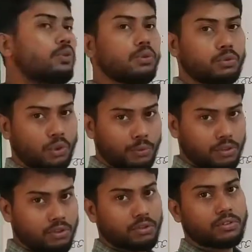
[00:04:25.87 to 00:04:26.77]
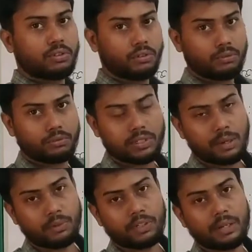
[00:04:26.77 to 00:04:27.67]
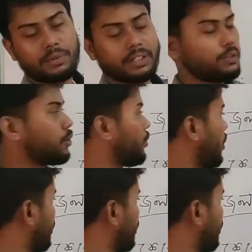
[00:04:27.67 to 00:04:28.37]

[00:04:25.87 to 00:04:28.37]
কোনো দ্রবণের সঙ্গে যখন কোনো দ্রাবককে আমরা কি করব